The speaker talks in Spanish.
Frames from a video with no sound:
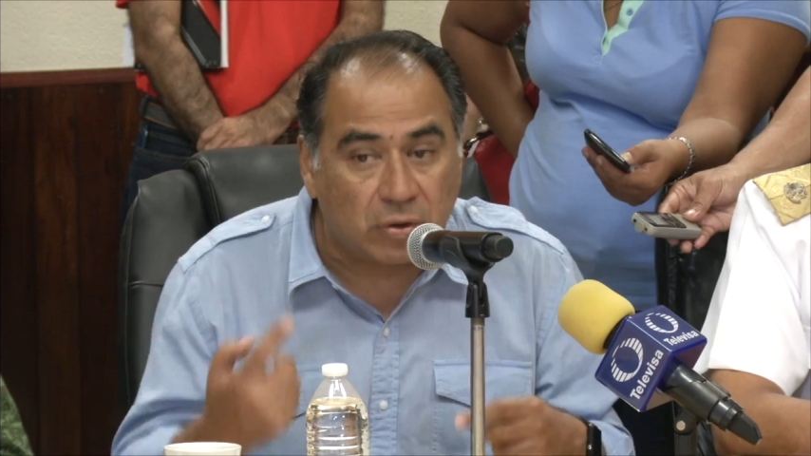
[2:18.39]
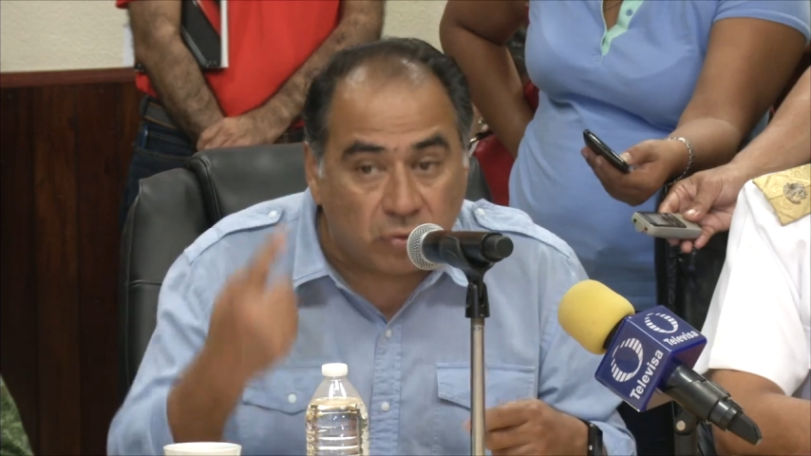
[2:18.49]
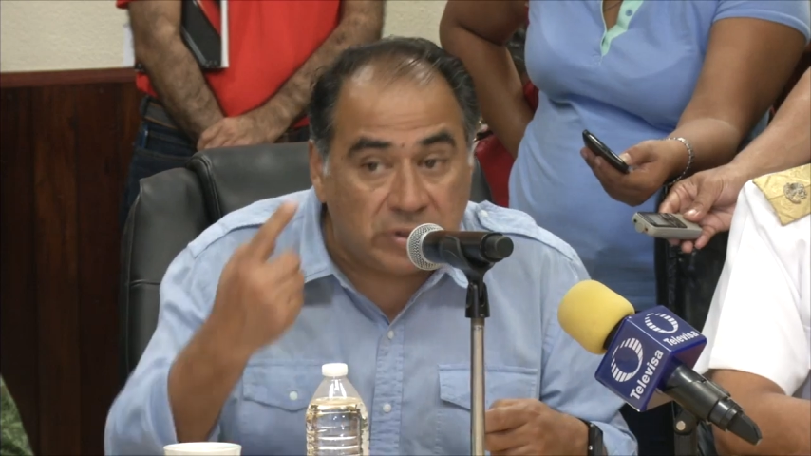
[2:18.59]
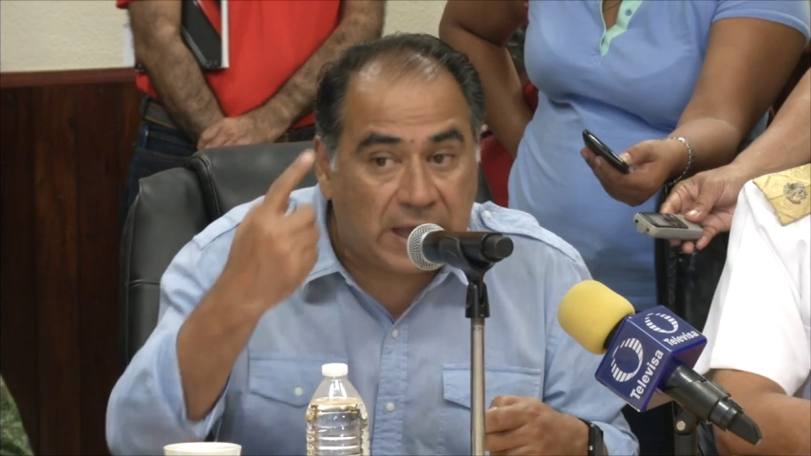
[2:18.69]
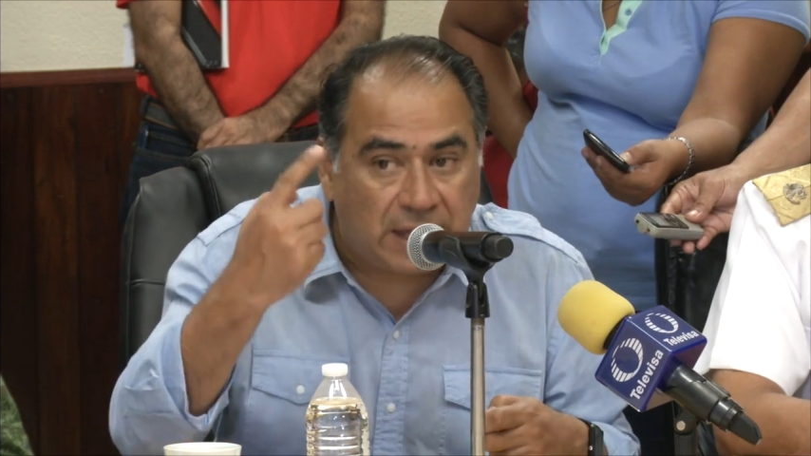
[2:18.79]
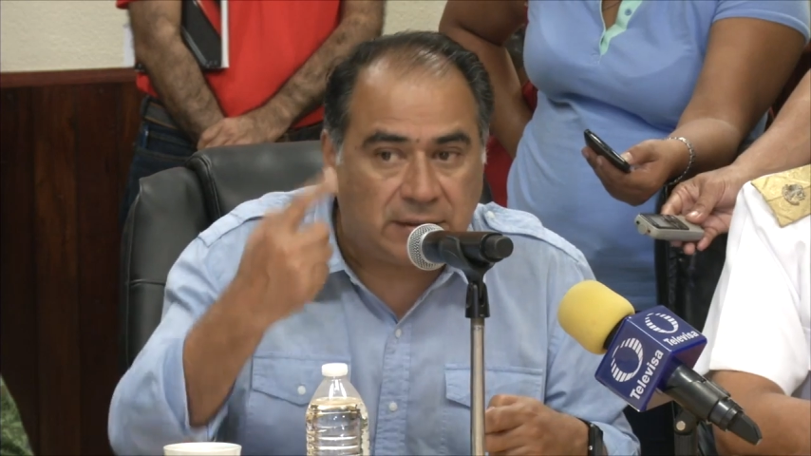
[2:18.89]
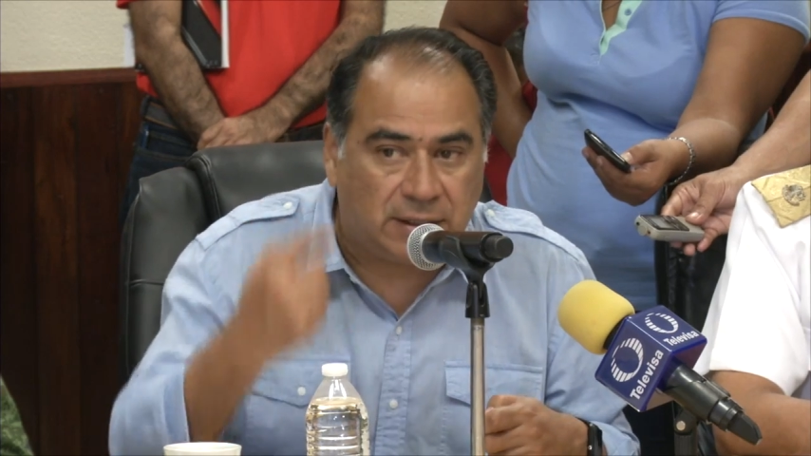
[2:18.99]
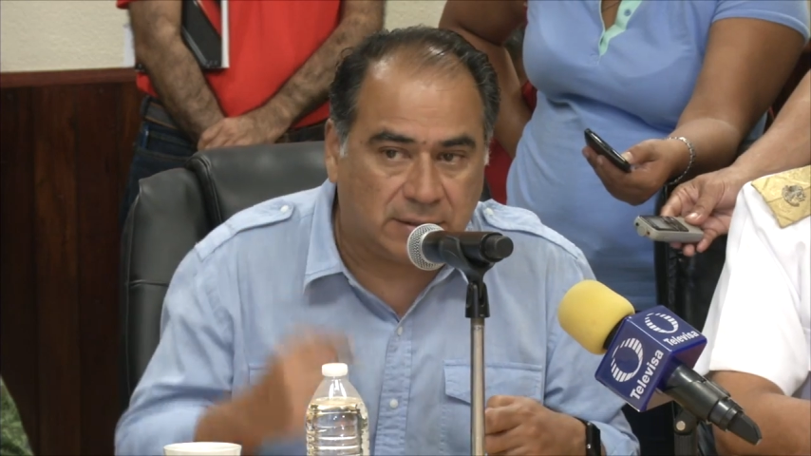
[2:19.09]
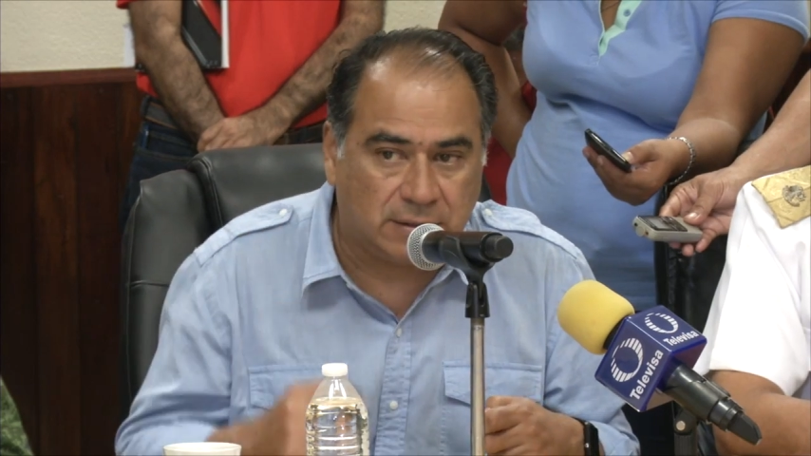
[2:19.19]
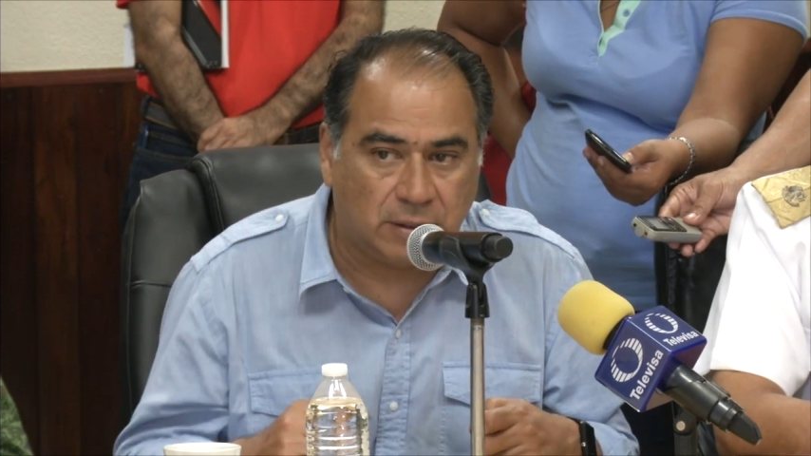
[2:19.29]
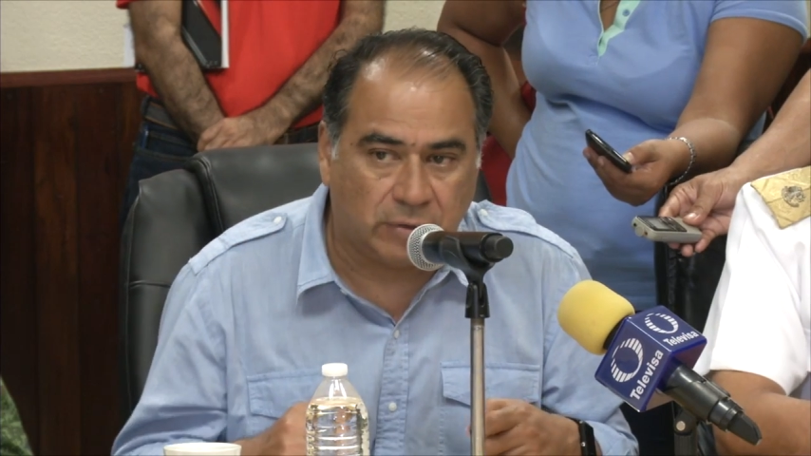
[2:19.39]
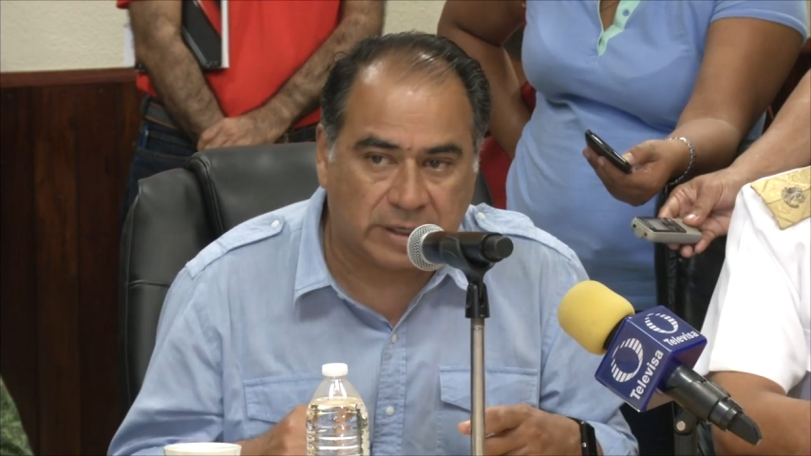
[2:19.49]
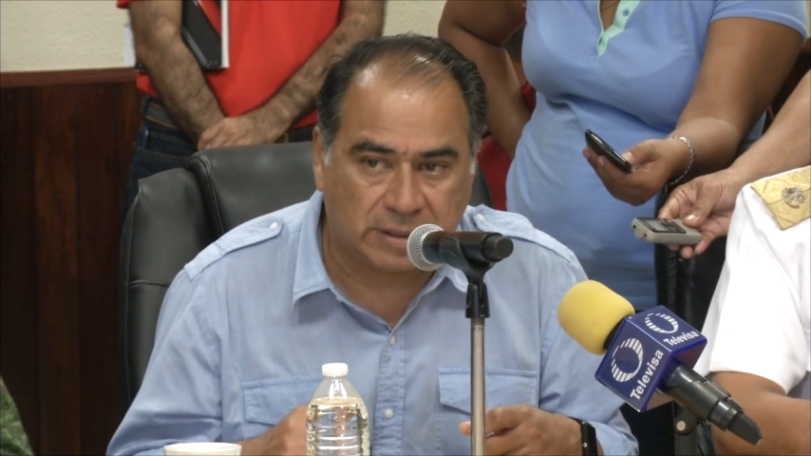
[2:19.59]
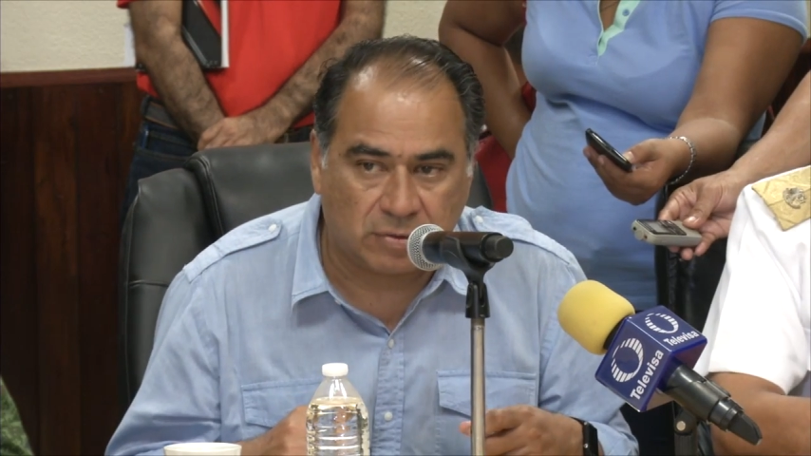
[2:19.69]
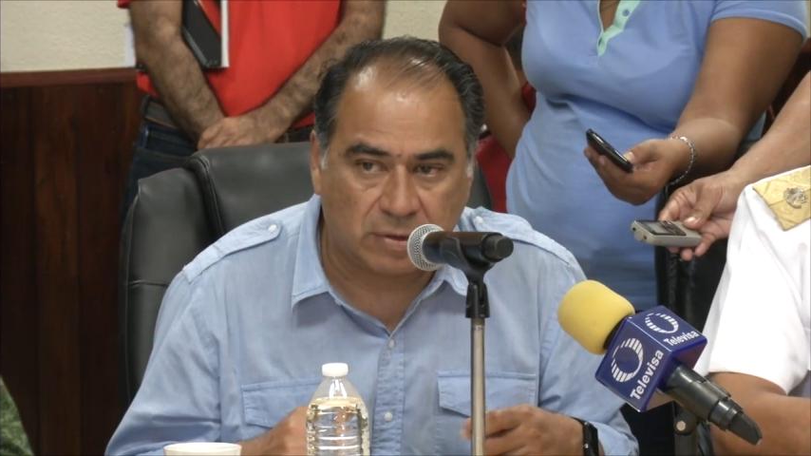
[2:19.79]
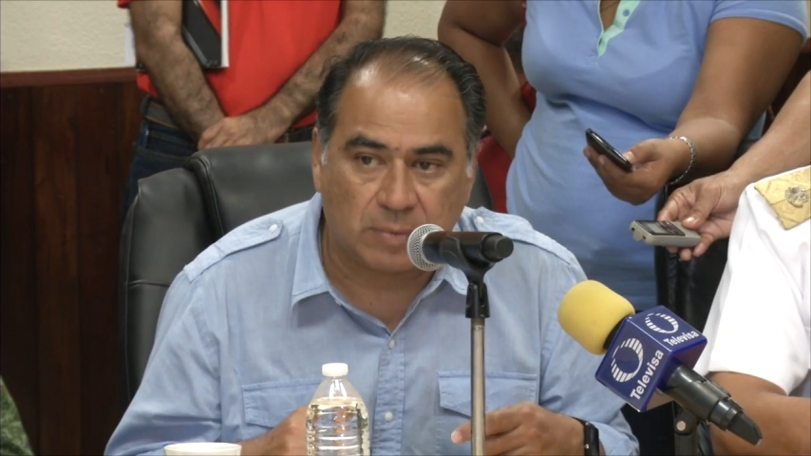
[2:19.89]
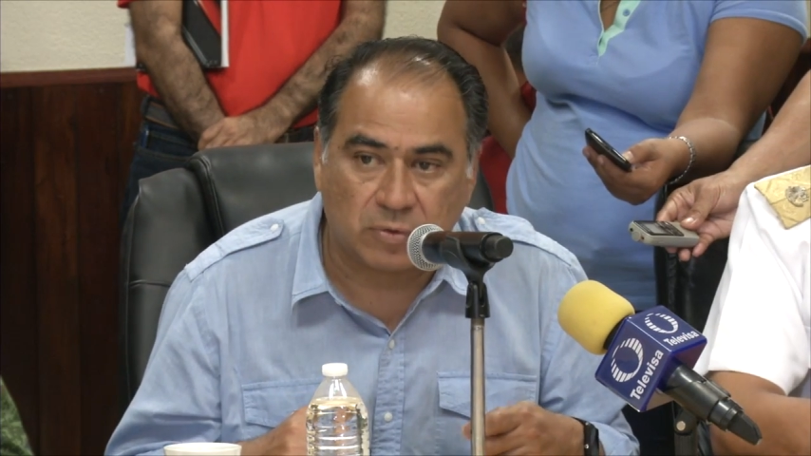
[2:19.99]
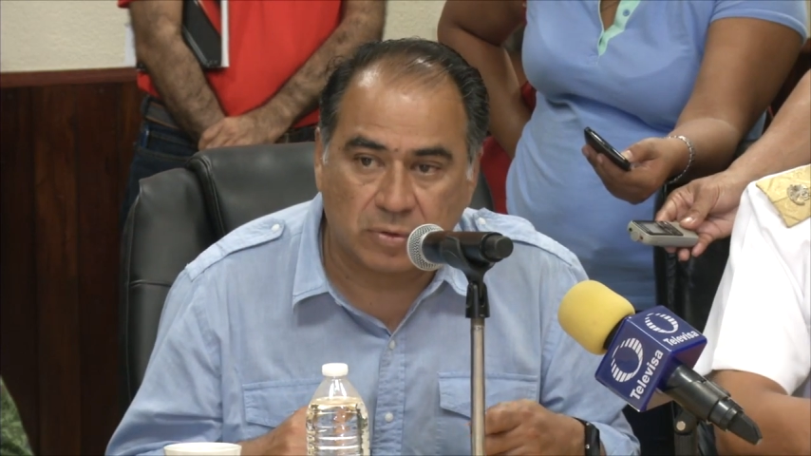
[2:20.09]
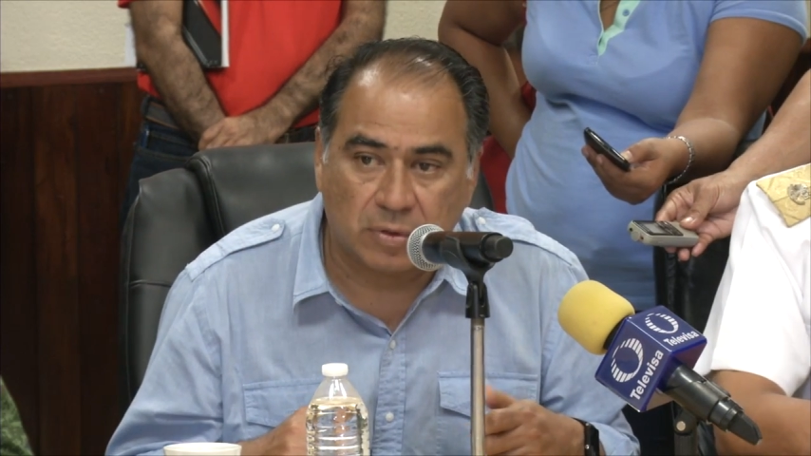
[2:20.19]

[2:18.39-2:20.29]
un día antes de lo que reaccionamos